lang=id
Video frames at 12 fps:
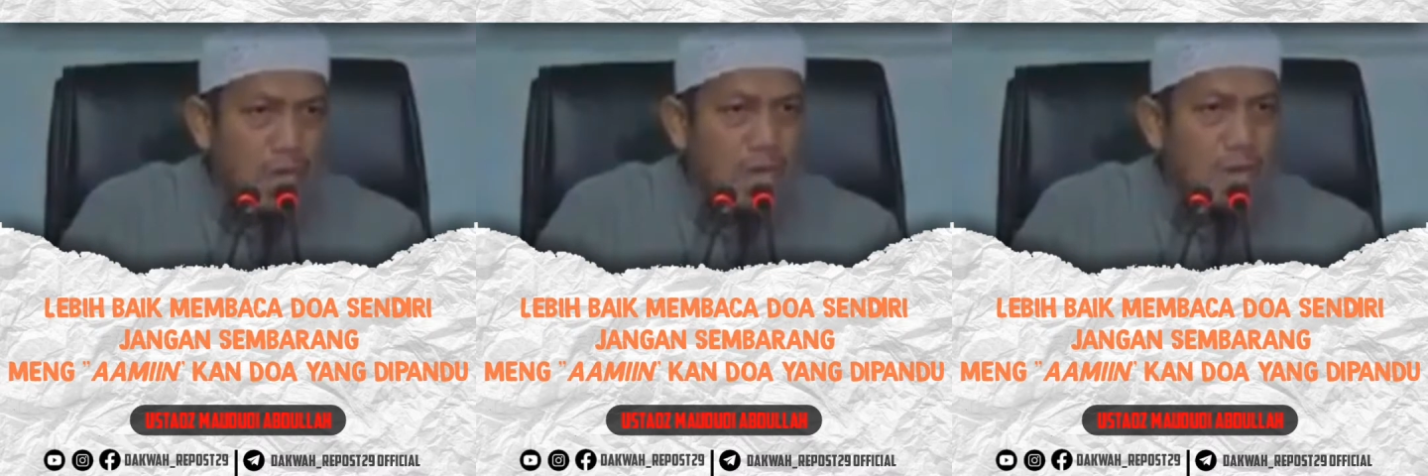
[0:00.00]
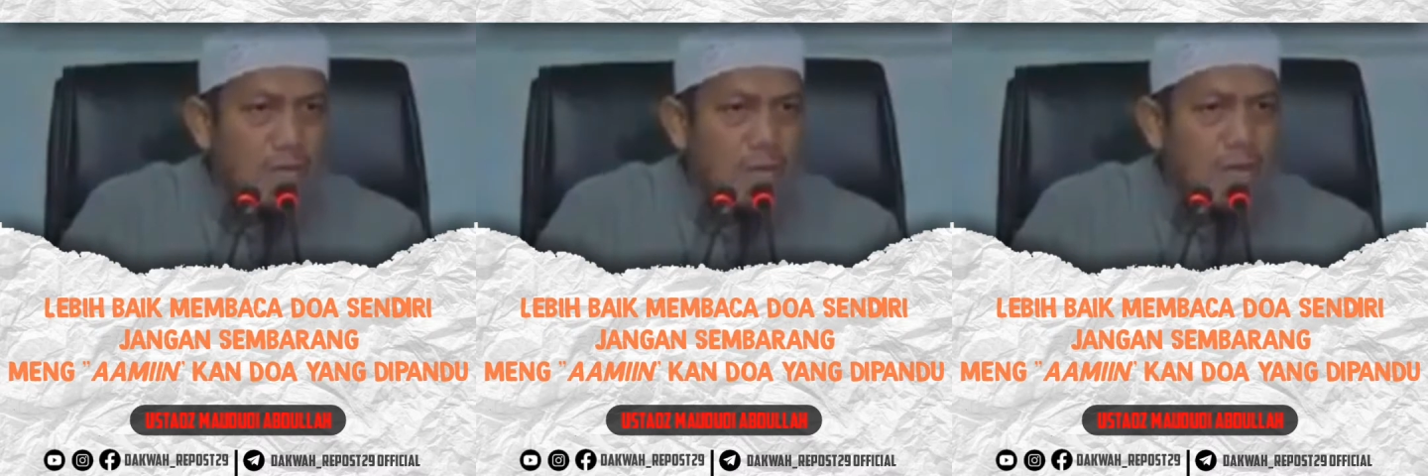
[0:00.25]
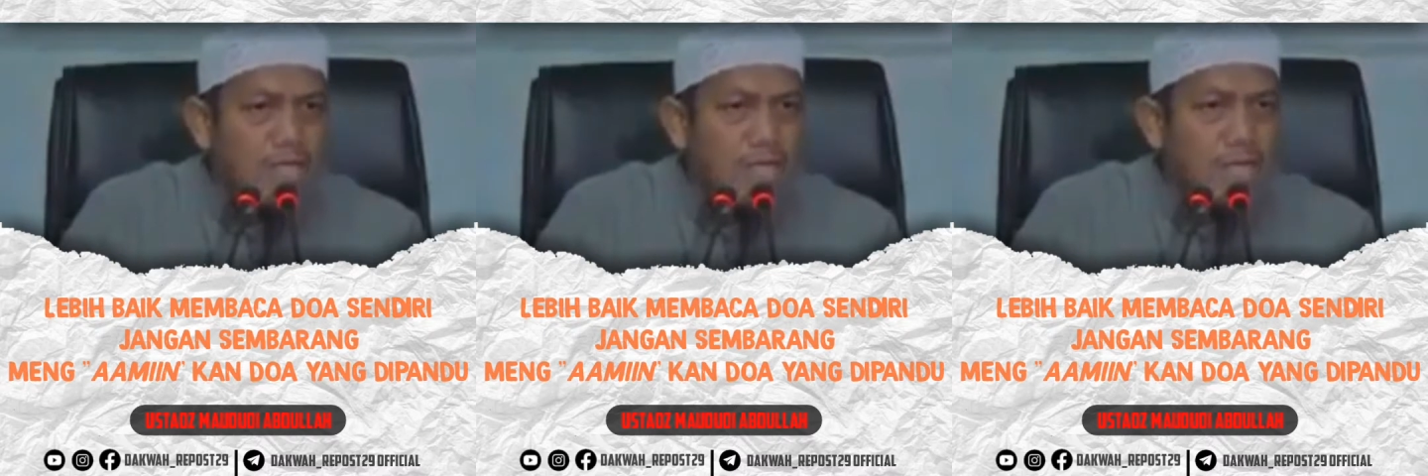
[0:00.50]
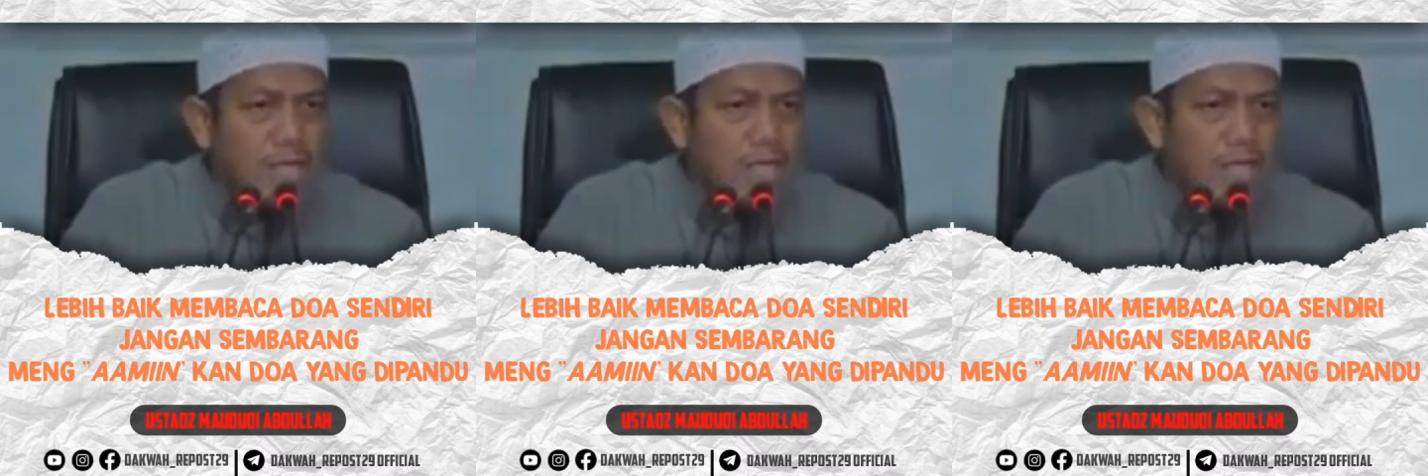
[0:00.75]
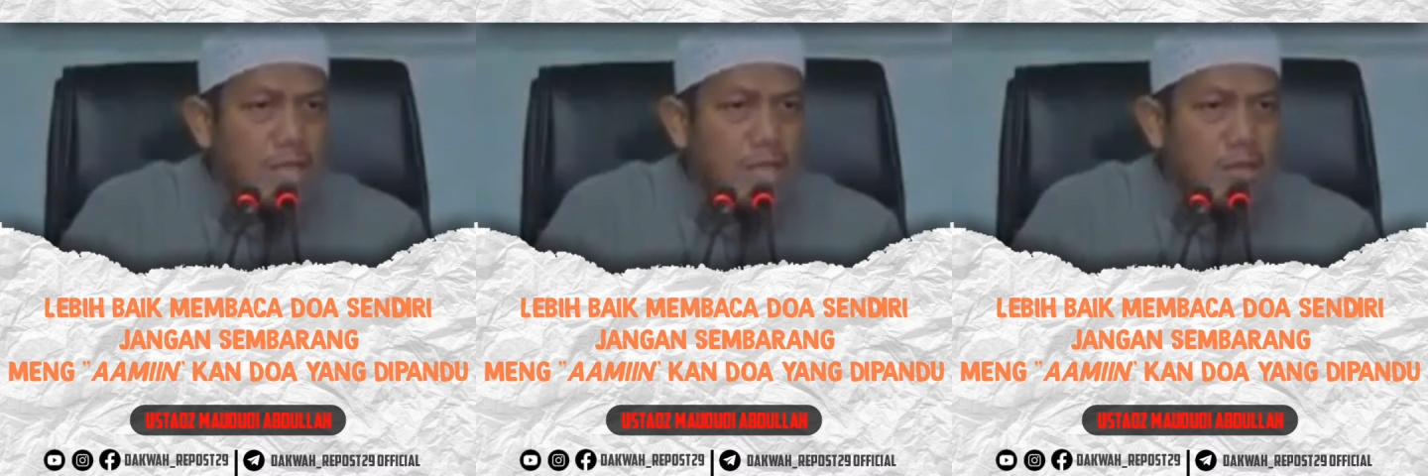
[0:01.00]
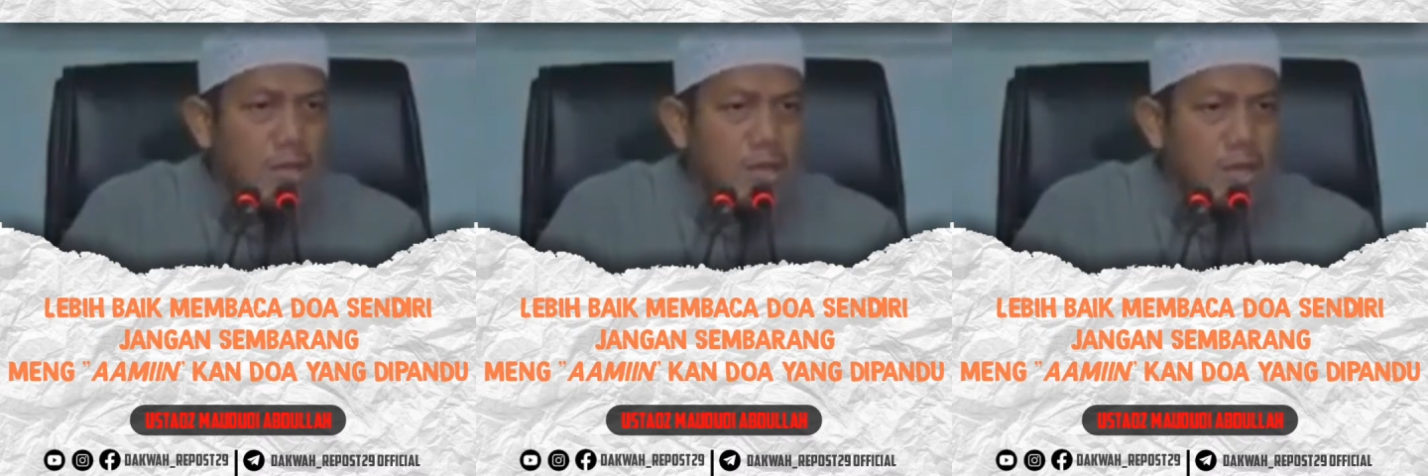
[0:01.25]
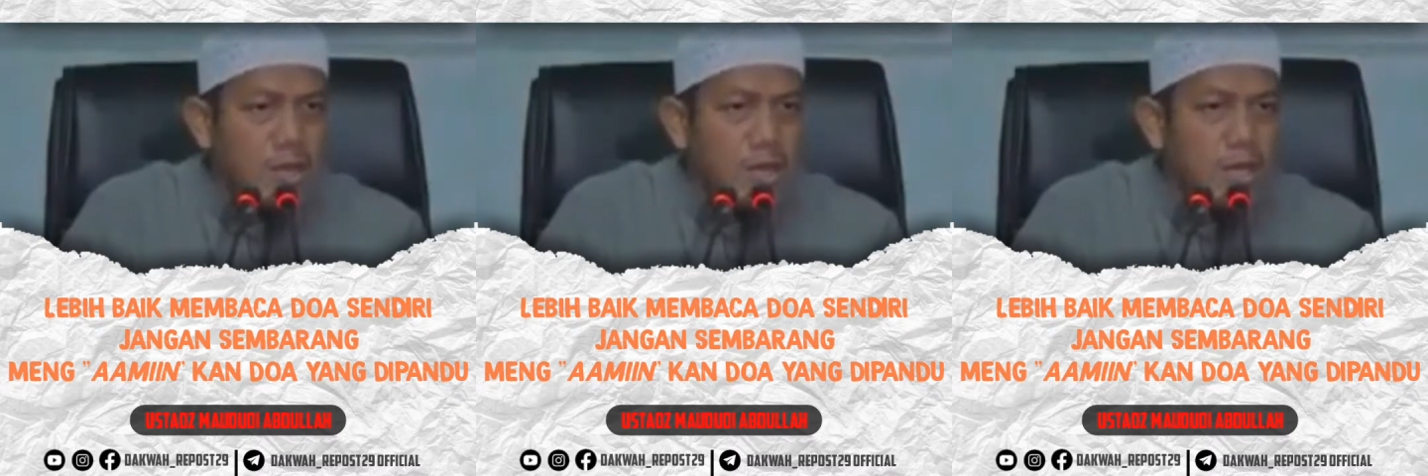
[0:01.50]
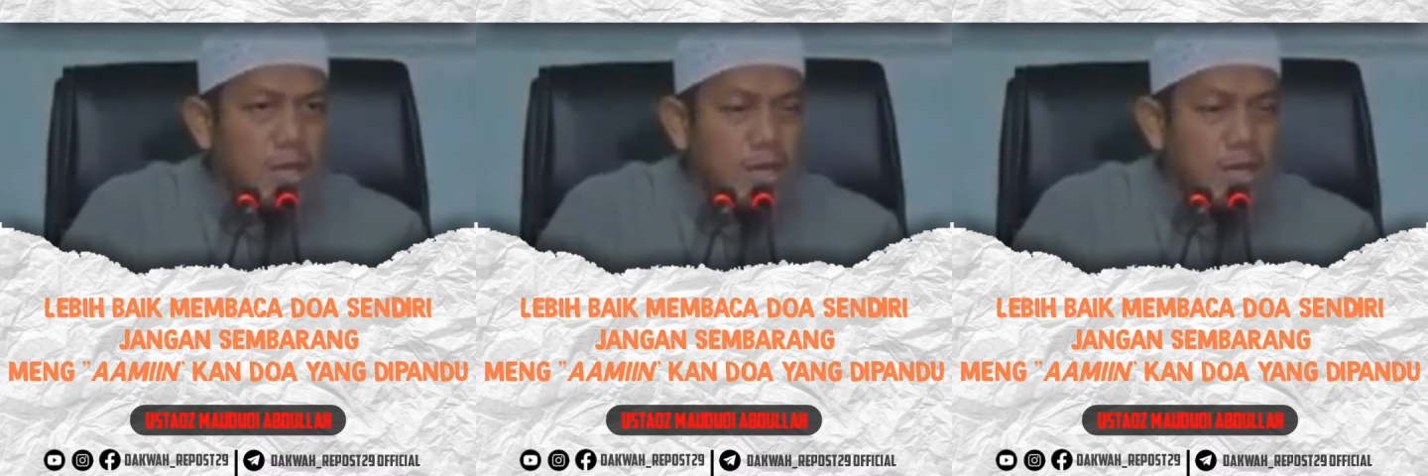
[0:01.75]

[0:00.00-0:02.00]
yang pengajian ketika itu adalah